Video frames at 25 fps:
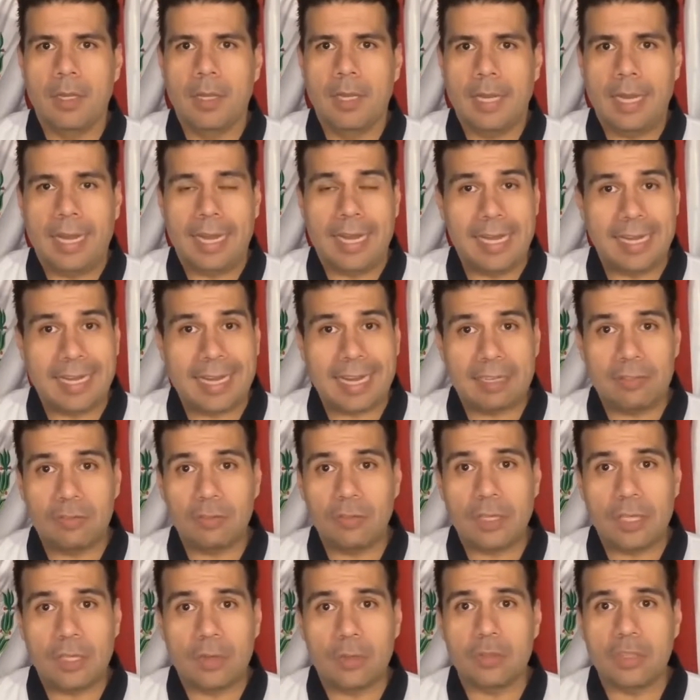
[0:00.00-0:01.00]
En el
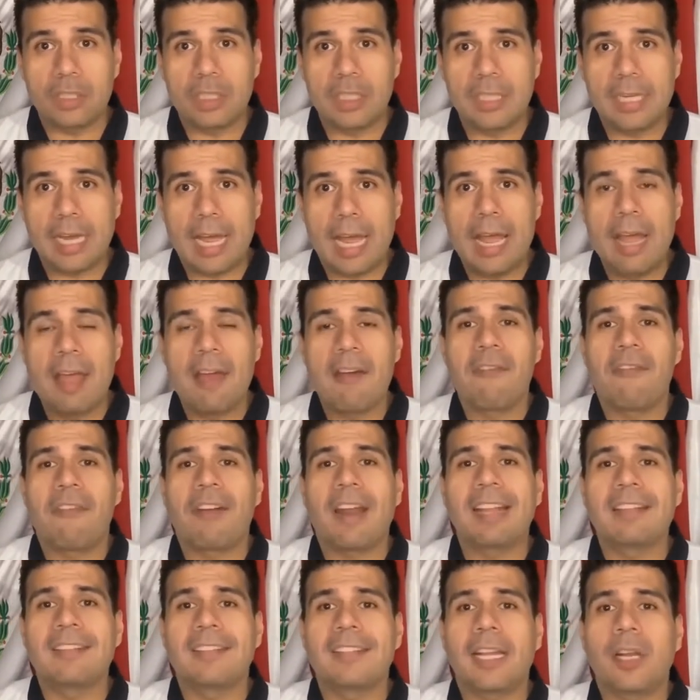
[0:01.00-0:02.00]
caso de Indochina,
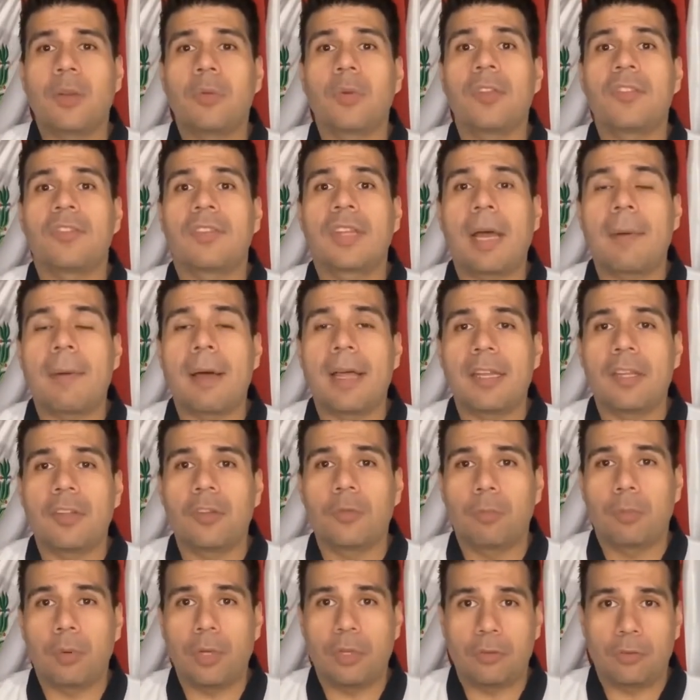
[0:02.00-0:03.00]
Francia no estaba
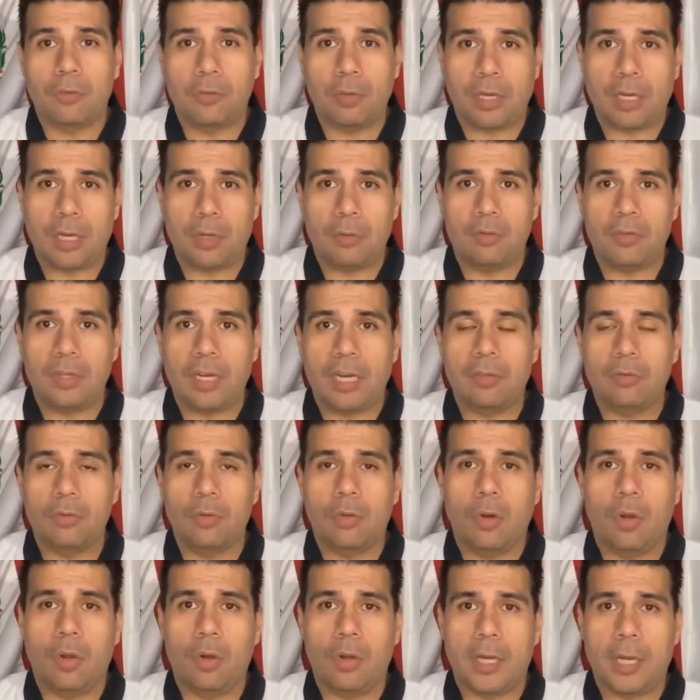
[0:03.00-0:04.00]
dispuesto a renunciar a su
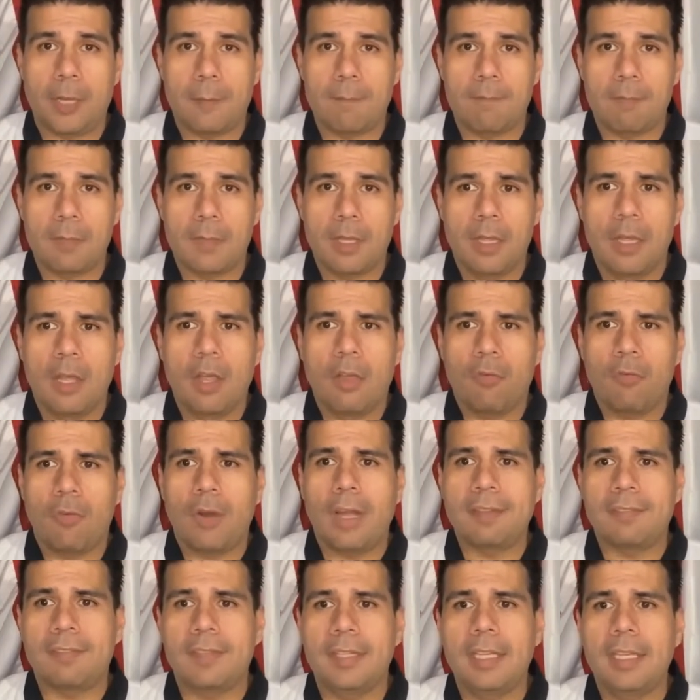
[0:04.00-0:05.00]
colonia.
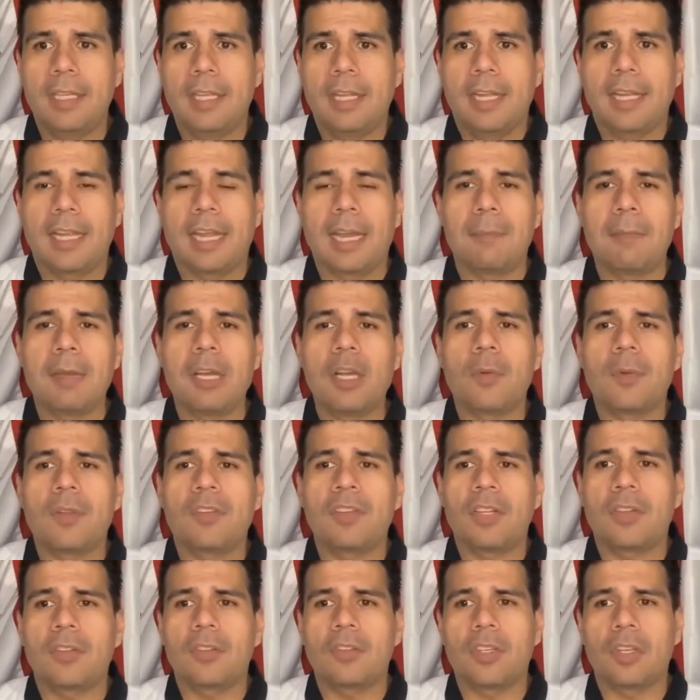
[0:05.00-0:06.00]
Fue así que en
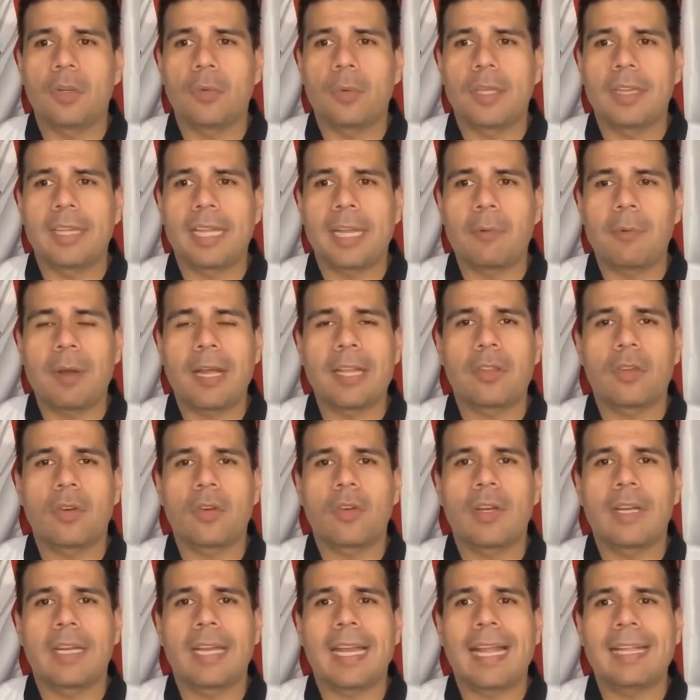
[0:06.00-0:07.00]

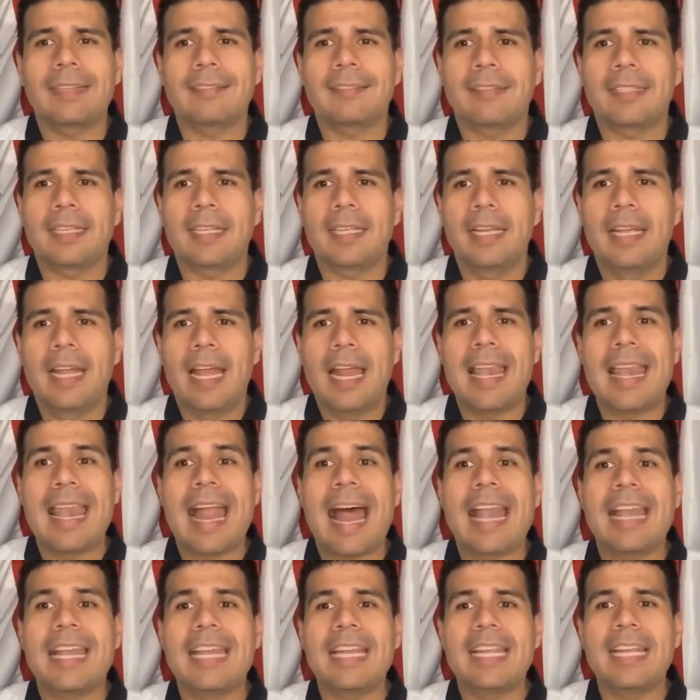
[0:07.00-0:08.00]
1954 nace
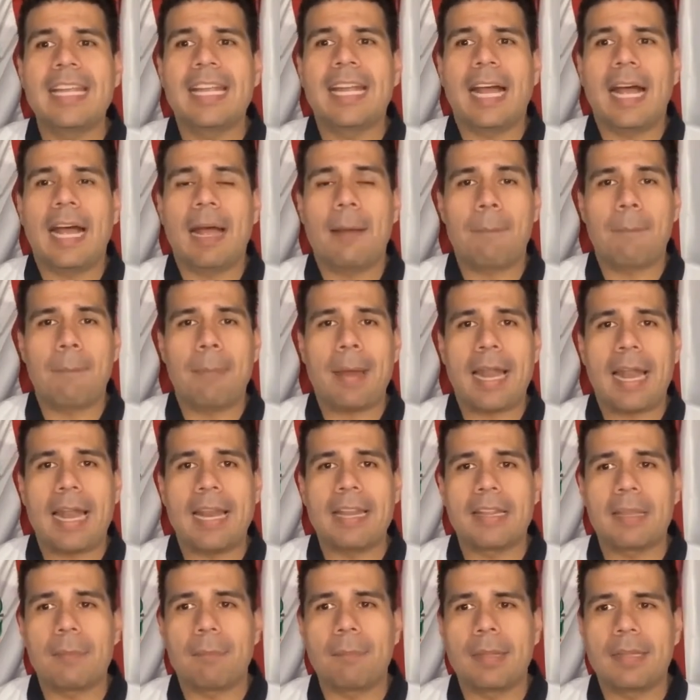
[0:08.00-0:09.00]
la Liga para la
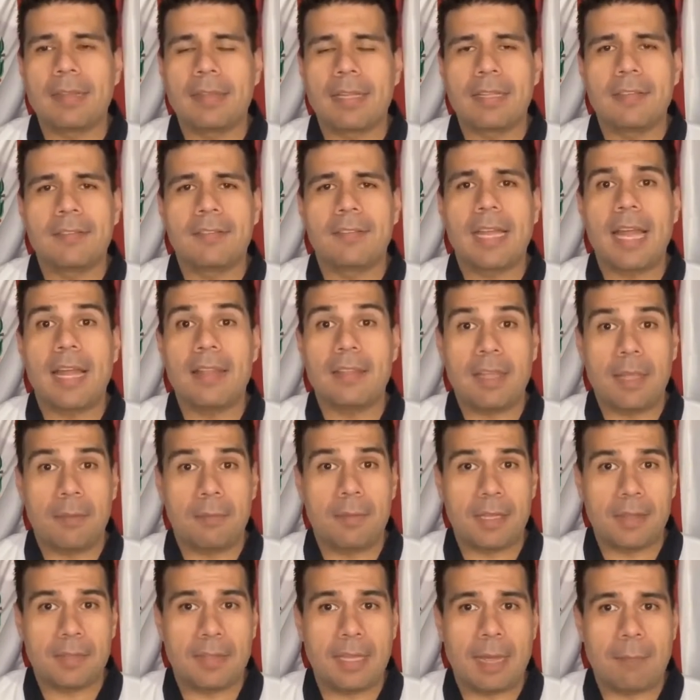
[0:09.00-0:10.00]
Independencia de
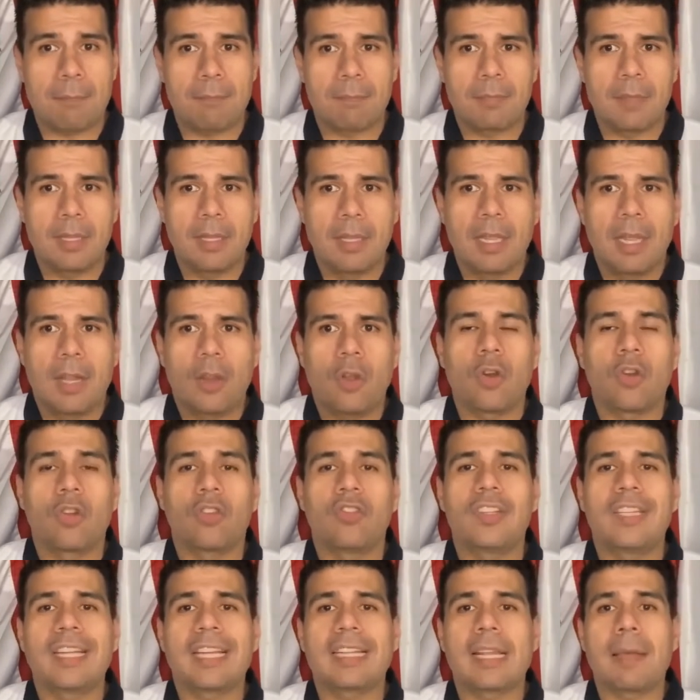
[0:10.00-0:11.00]
Vietnam,
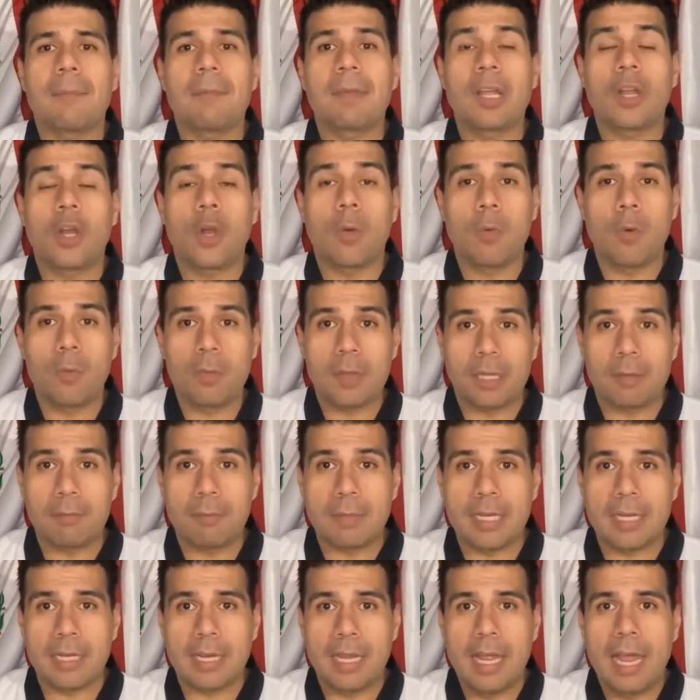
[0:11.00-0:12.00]
conocida también como Viet
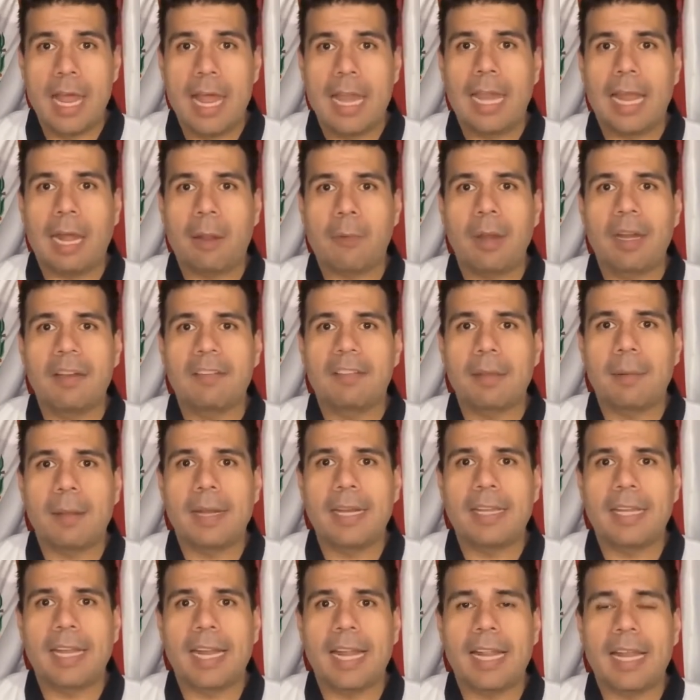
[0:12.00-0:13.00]
Minh, la cual estaba
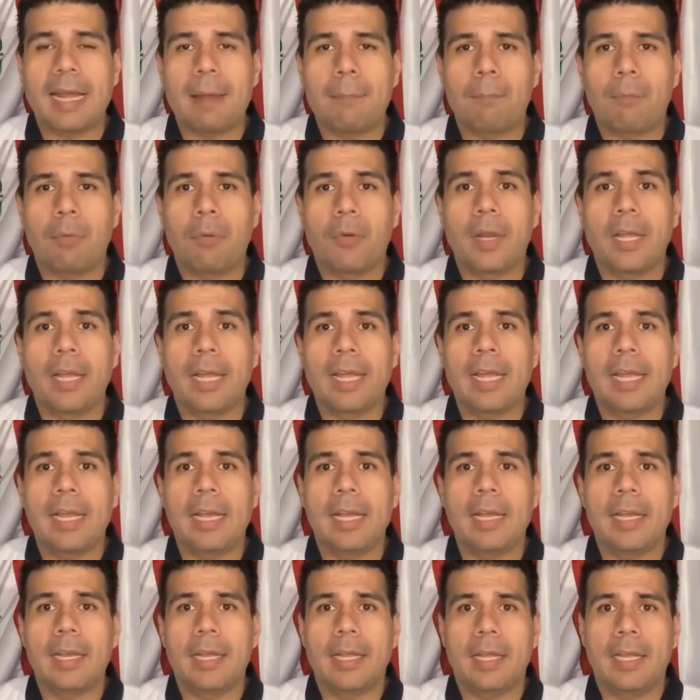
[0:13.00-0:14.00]
liderada por
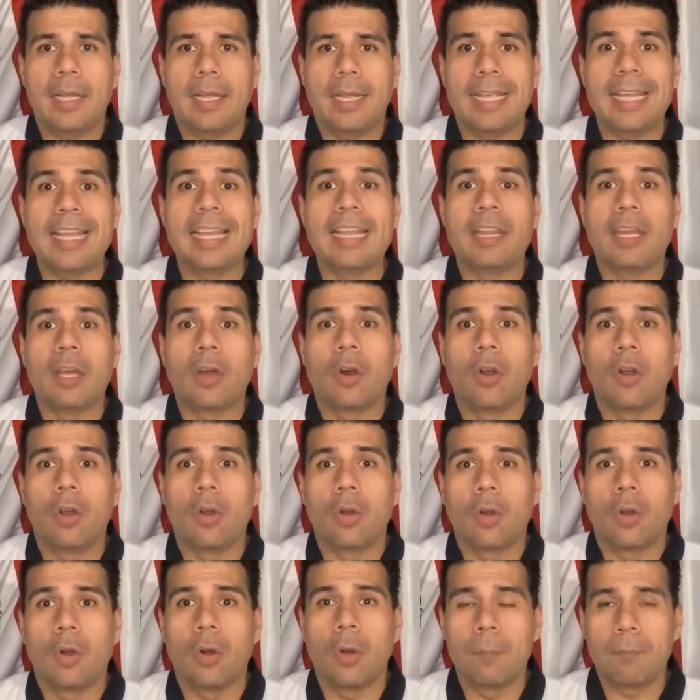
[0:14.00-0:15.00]
el eh,
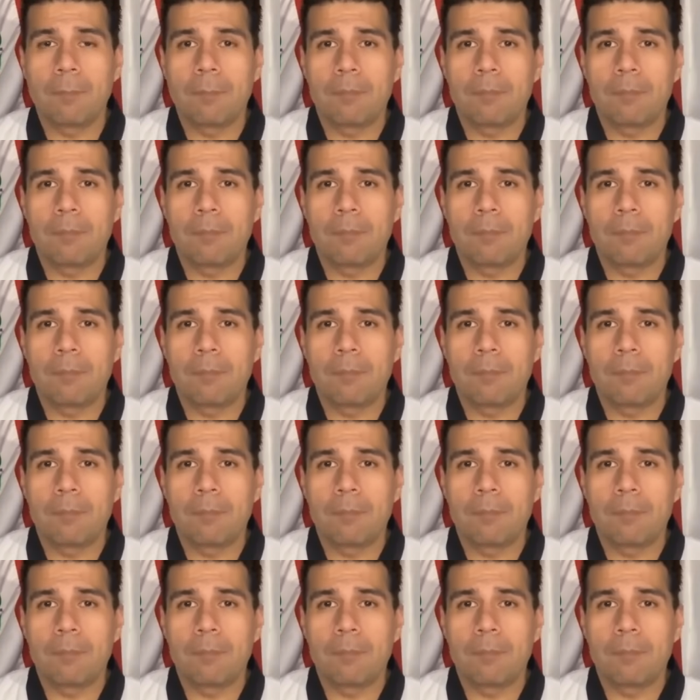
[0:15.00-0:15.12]
ideólogo